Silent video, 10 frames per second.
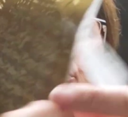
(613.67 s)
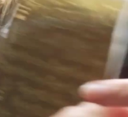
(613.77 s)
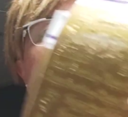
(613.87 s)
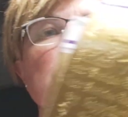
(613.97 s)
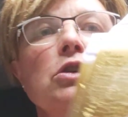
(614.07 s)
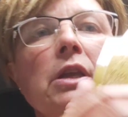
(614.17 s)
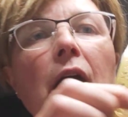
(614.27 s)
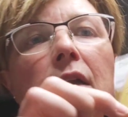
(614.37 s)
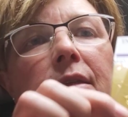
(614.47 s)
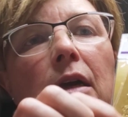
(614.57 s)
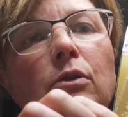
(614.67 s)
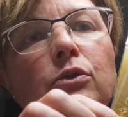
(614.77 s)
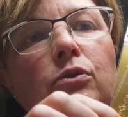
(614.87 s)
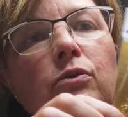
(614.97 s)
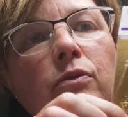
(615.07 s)
que en général, ça,
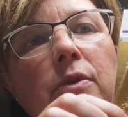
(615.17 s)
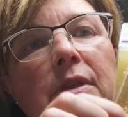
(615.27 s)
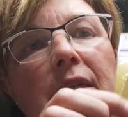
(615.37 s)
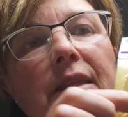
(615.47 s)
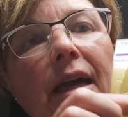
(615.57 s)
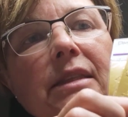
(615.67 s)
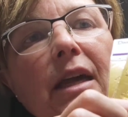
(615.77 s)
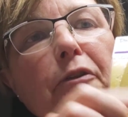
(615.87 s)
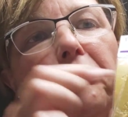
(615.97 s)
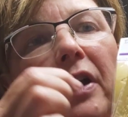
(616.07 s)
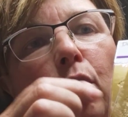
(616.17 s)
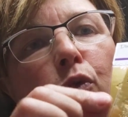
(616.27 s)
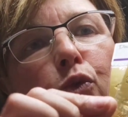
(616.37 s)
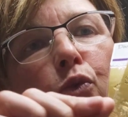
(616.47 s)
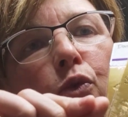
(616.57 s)
quand on, c'est très très fin
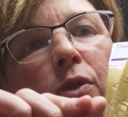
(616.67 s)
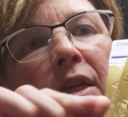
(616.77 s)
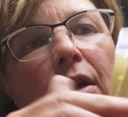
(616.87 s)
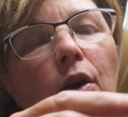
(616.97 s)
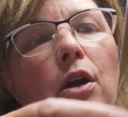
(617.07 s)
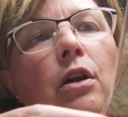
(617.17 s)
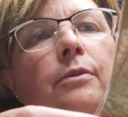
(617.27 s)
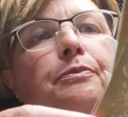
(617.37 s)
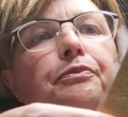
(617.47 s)
quand on le décolle.